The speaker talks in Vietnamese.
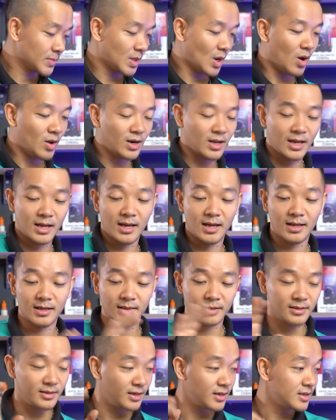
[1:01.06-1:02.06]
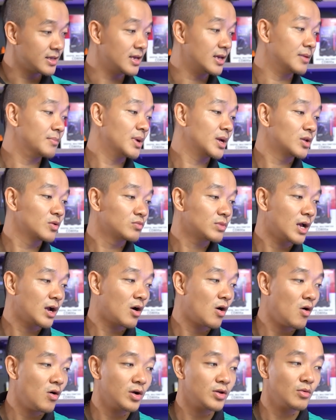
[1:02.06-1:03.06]
Đó là những gì mà chúng ta
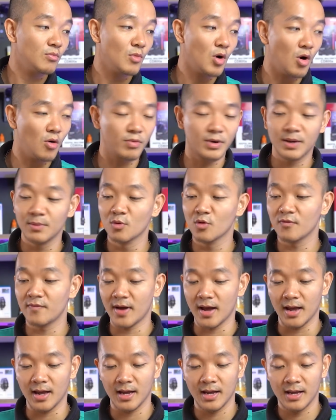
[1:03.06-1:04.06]
có ở trong hộp khi mua về.